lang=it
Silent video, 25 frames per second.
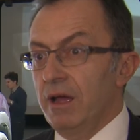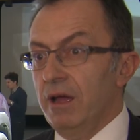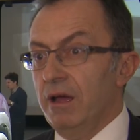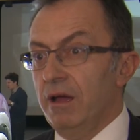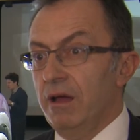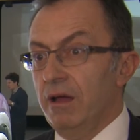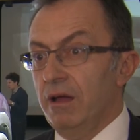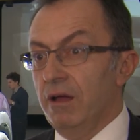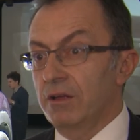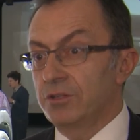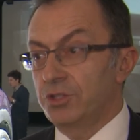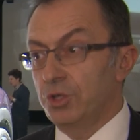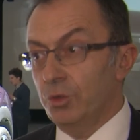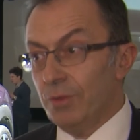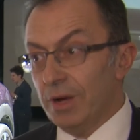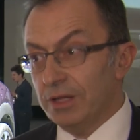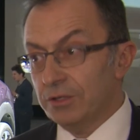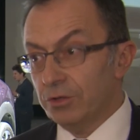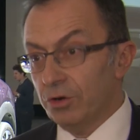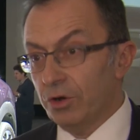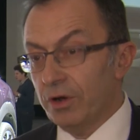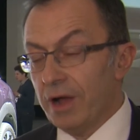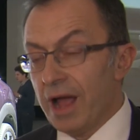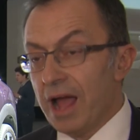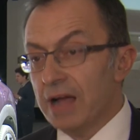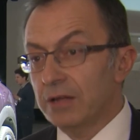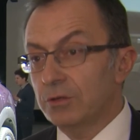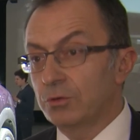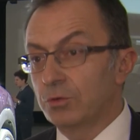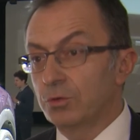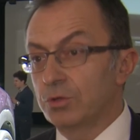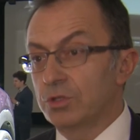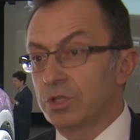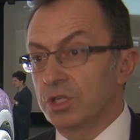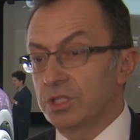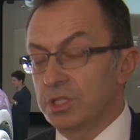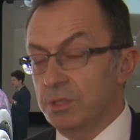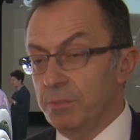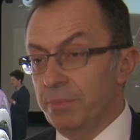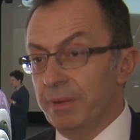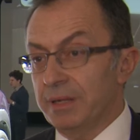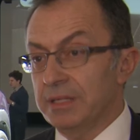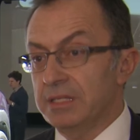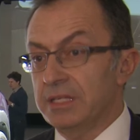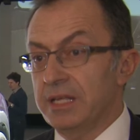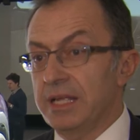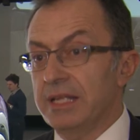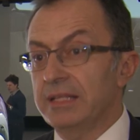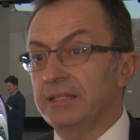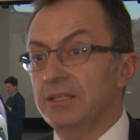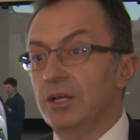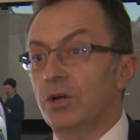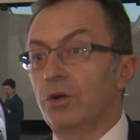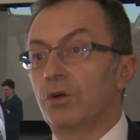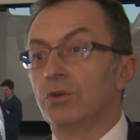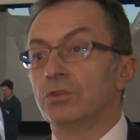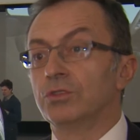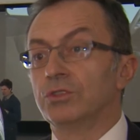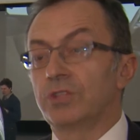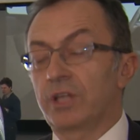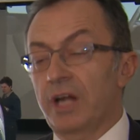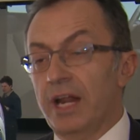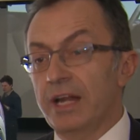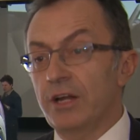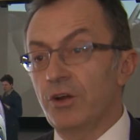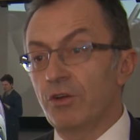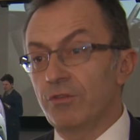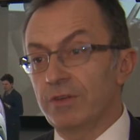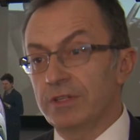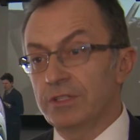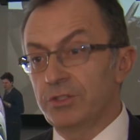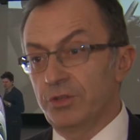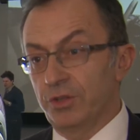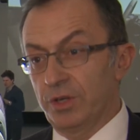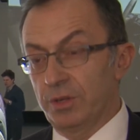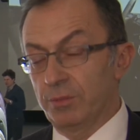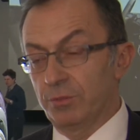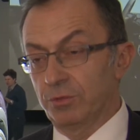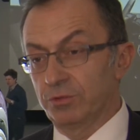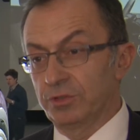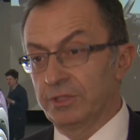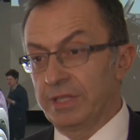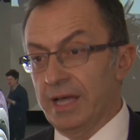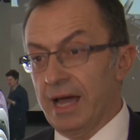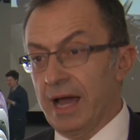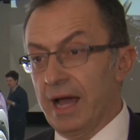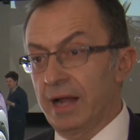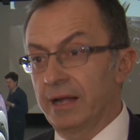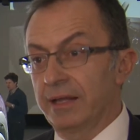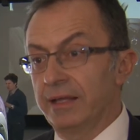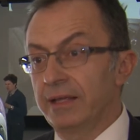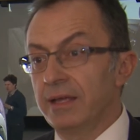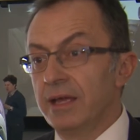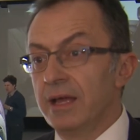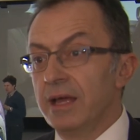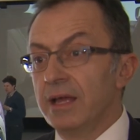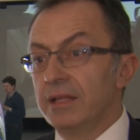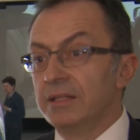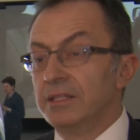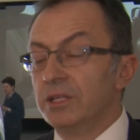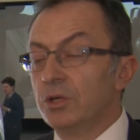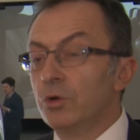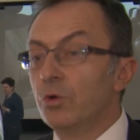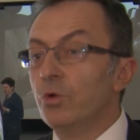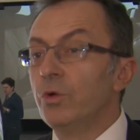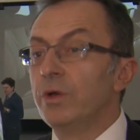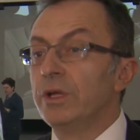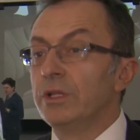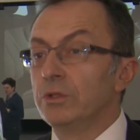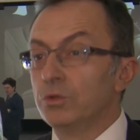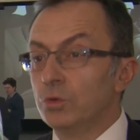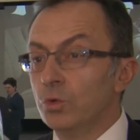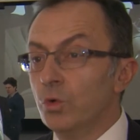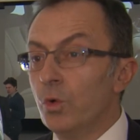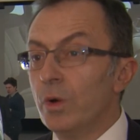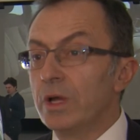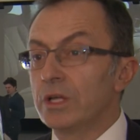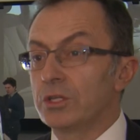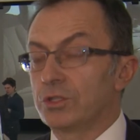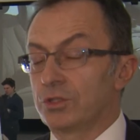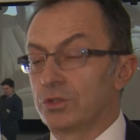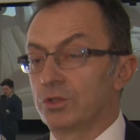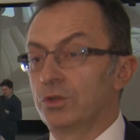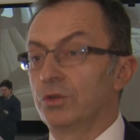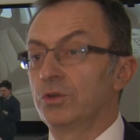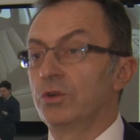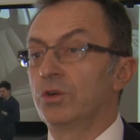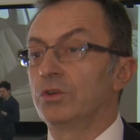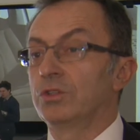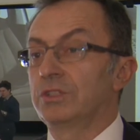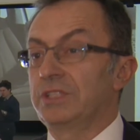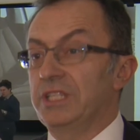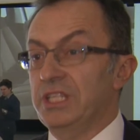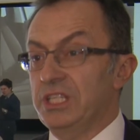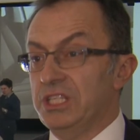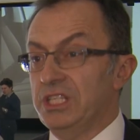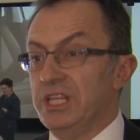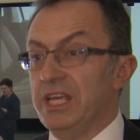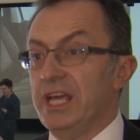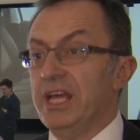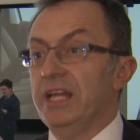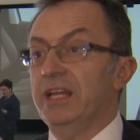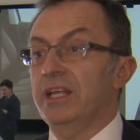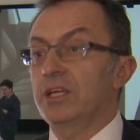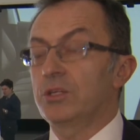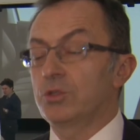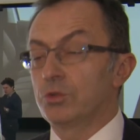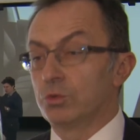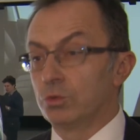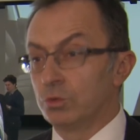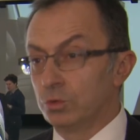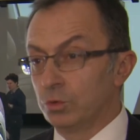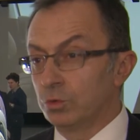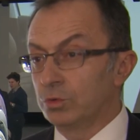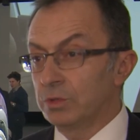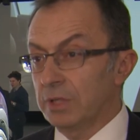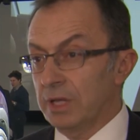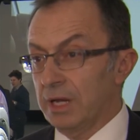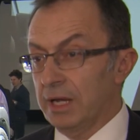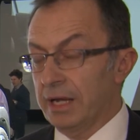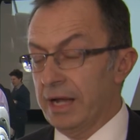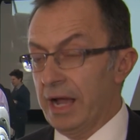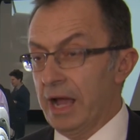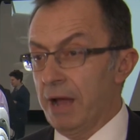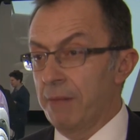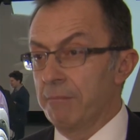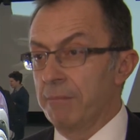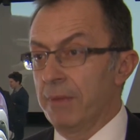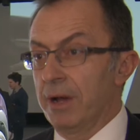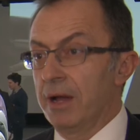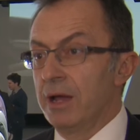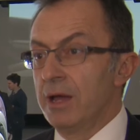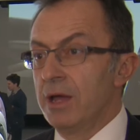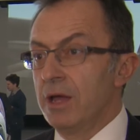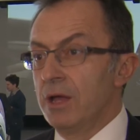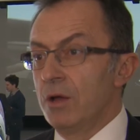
Eh, C4 Cactus si presenta con tre innovazioni mondiali, di cui due sono di serie su tutta la gamma.